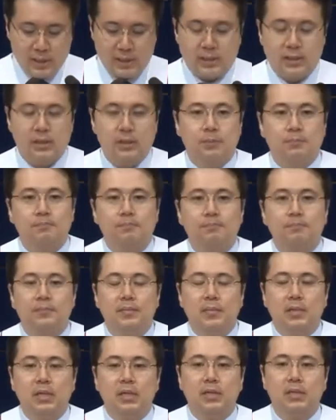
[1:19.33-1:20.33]
今日の本
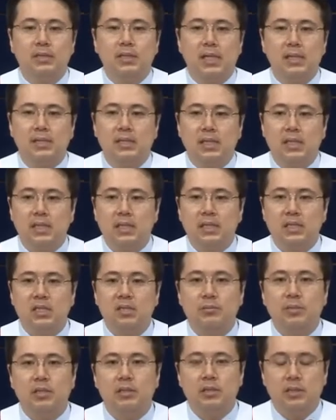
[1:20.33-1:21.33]
文創
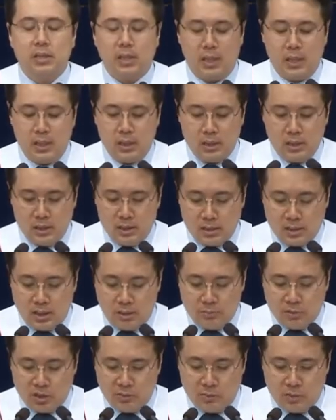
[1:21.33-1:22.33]
世紀
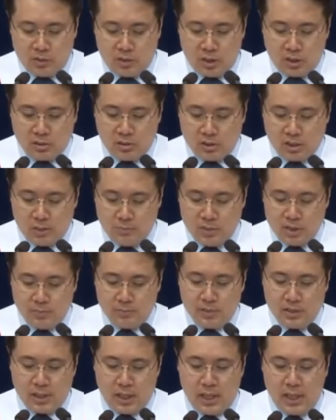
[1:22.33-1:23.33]
21章
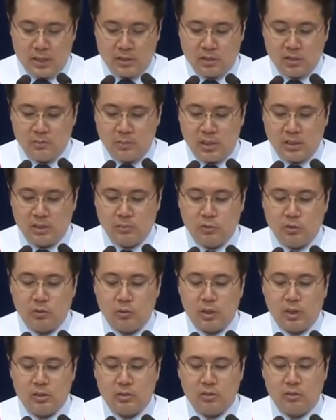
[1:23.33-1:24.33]
30節から
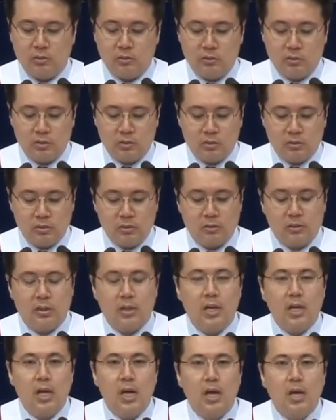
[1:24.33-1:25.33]
34節の御言葉を
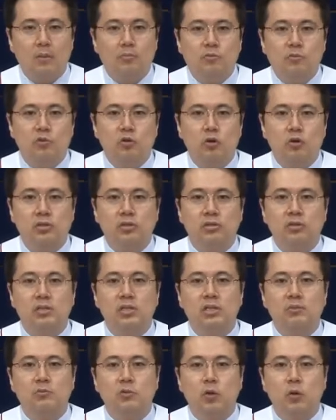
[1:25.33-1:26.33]
通して
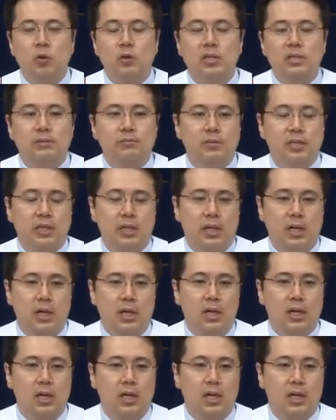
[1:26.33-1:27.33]
何を植え
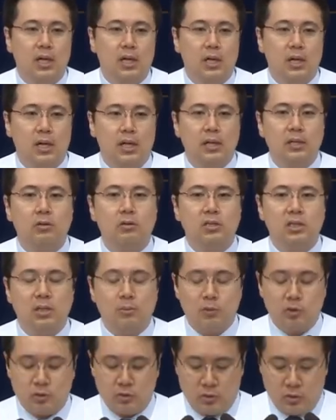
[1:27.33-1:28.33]
ていますかという
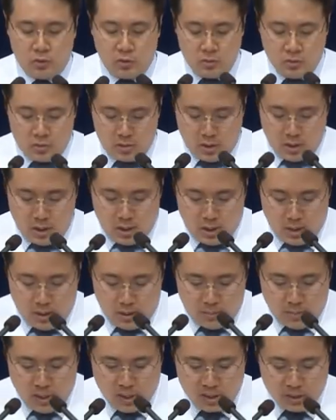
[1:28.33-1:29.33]
題名で御言葉を
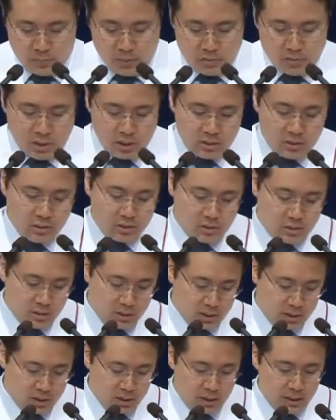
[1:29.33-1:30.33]
語りたいと思います。
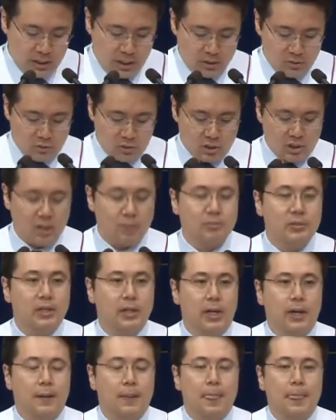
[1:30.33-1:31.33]
何
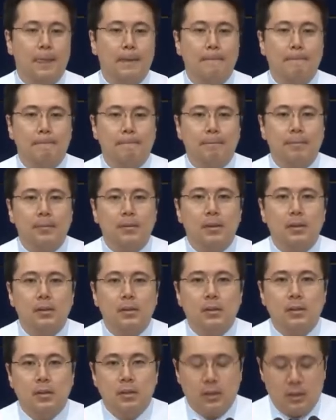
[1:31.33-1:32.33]
を植えて
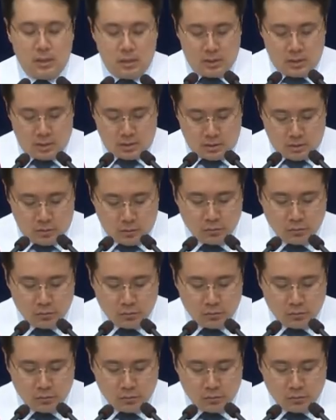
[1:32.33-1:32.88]
いますかと。